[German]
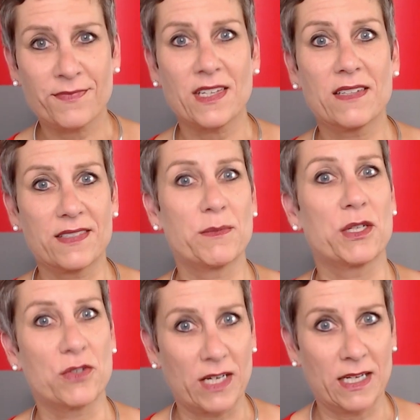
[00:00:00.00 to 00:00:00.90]
ist immer
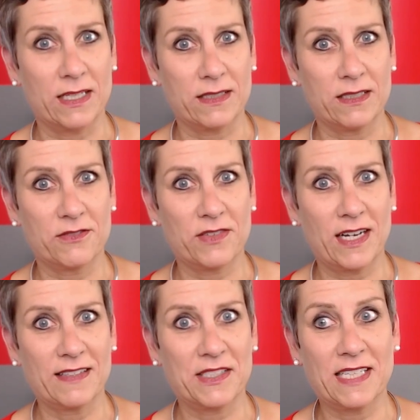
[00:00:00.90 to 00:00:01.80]
noch relativ.
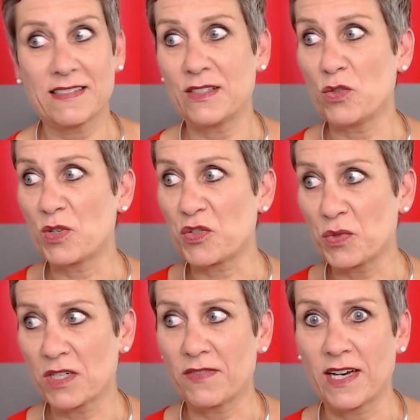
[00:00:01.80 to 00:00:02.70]
Also, dass die
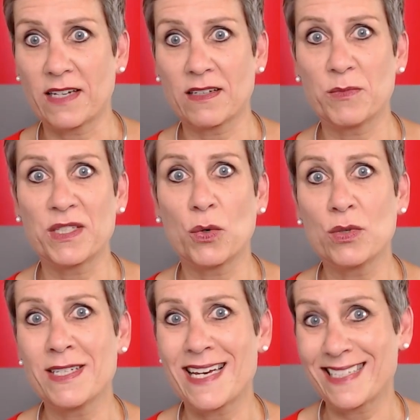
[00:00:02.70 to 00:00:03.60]
überschüttet werden mit
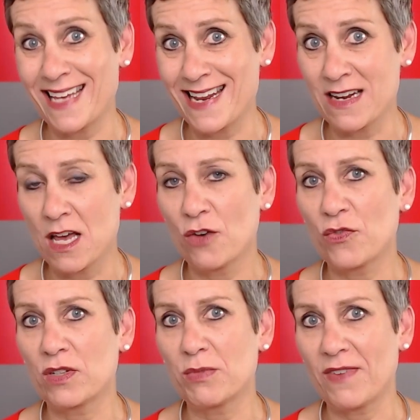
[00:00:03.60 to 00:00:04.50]
Hunderten
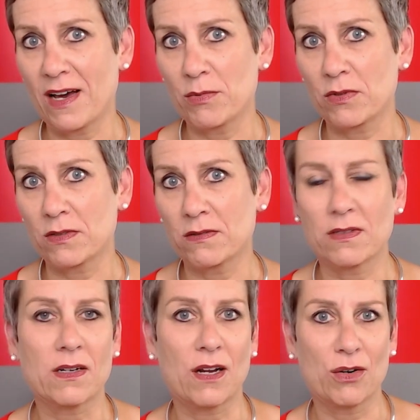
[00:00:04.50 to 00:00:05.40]
von Bewerbungen,
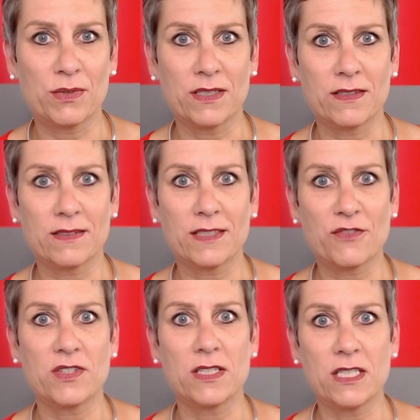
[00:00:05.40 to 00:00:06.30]
glaube ich
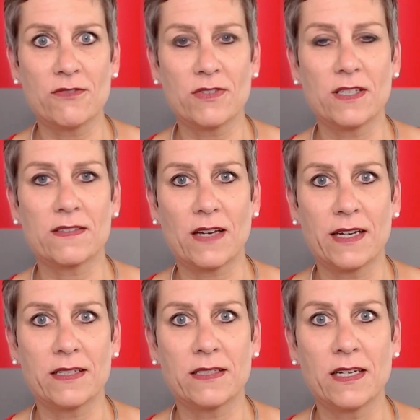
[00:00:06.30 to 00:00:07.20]
definitiv. Es
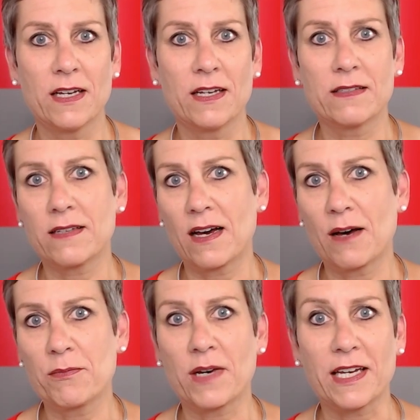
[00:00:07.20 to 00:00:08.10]
sei denn, sie
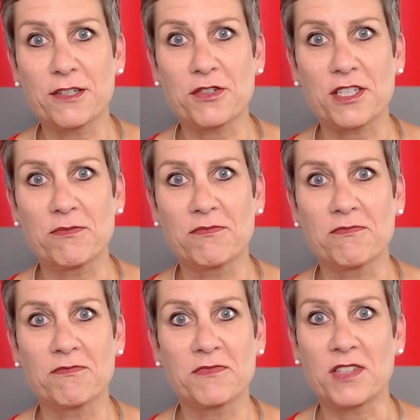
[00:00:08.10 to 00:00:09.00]
haben
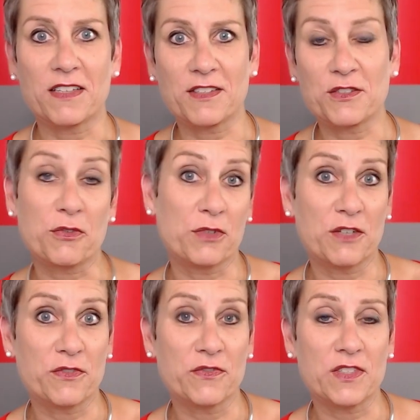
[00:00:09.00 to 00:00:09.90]
reingeschrieben, dass es
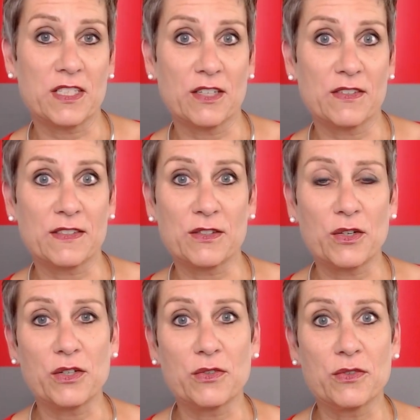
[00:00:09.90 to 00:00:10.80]
150.000
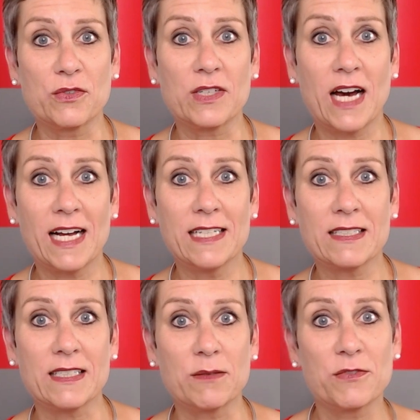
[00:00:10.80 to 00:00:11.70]
Euro
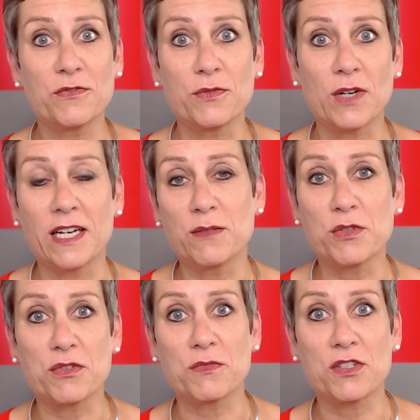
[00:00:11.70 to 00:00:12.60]
Gehalt gibt für eine
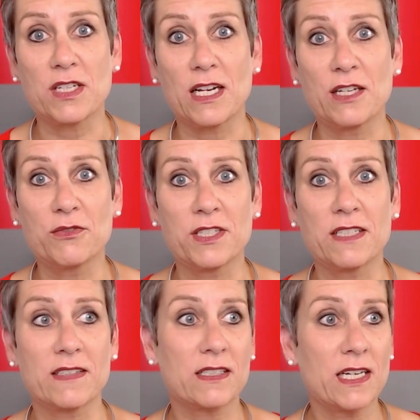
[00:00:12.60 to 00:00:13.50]
bestimmte Stelle und
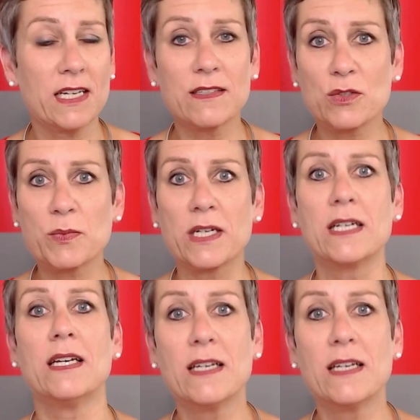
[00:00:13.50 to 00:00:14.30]
jeder sagt, ey, super,